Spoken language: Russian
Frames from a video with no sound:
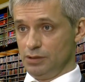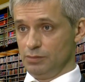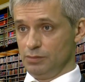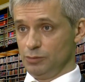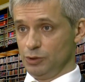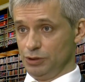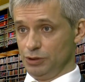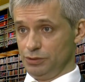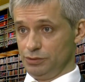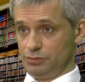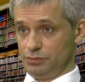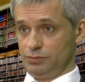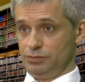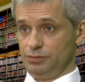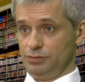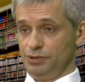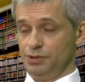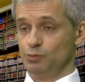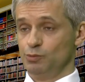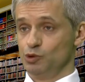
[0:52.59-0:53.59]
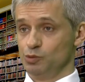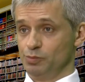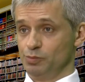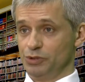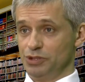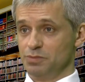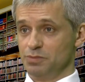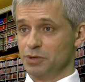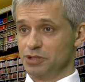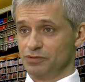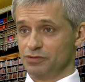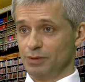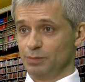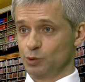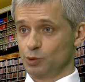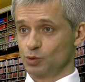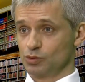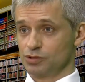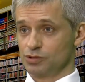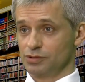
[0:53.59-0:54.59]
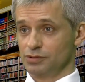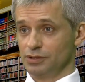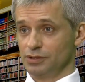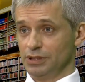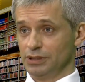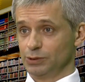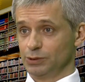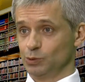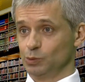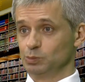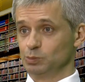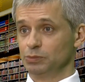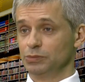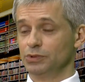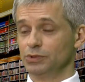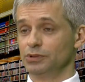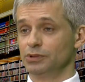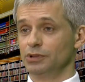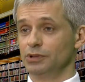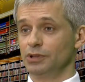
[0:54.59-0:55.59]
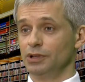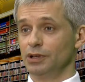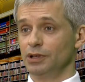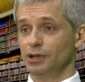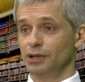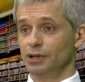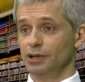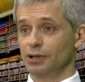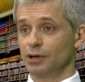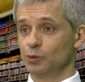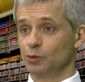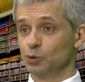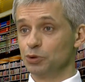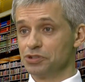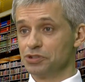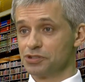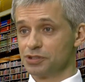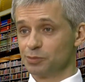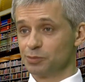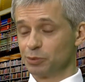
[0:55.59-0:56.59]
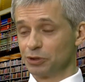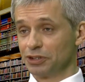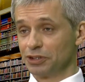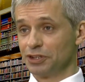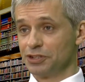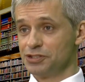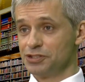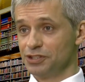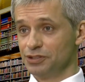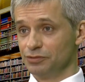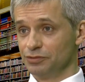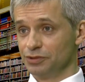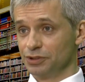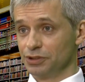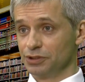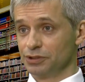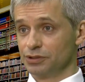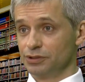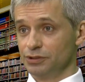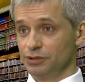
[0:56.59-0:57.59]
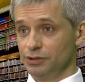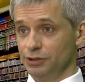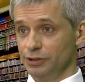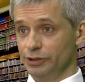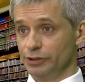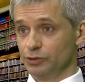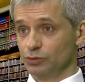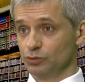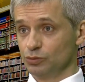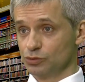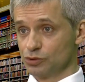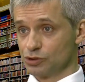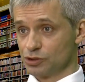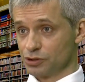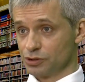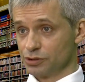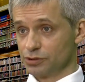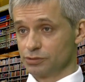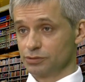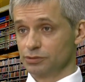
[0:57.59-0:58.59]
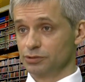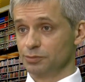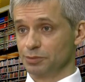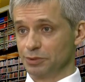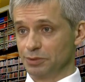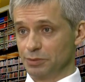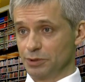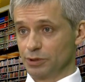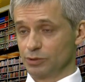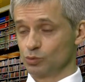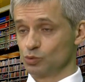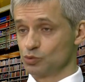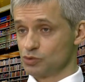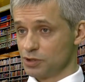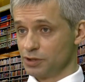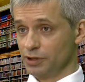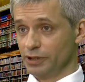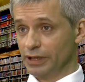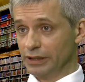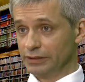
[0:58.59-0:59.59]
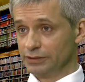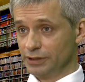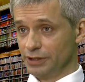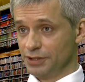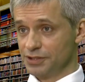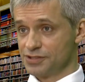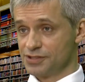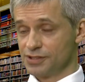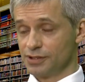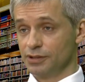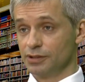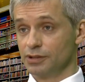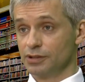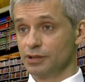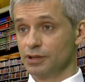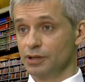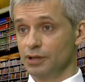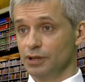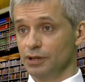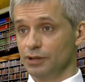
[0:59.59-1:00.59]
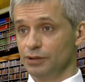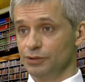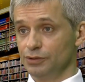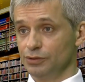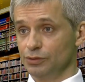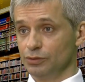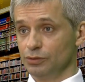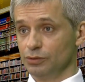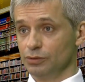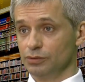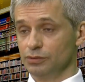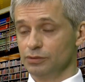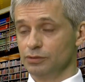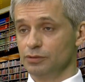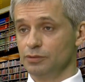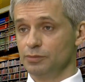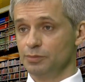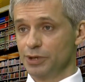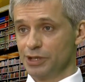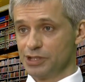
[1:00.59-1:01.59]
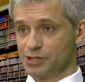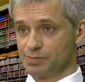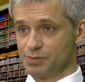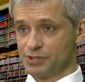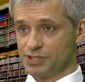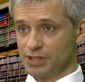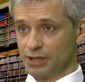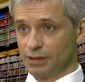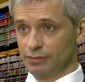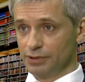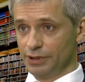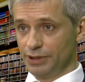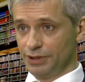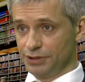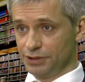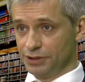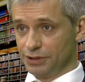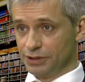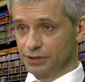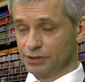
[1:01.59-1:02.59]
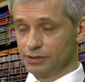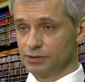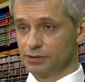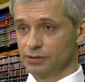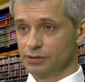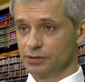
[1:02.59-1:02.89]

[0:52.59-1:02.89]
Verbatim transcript: Мы не будем поднимать вопрос о том, какой язык прогрессивнее или лучше, например, русский или английский, но при сопоставлении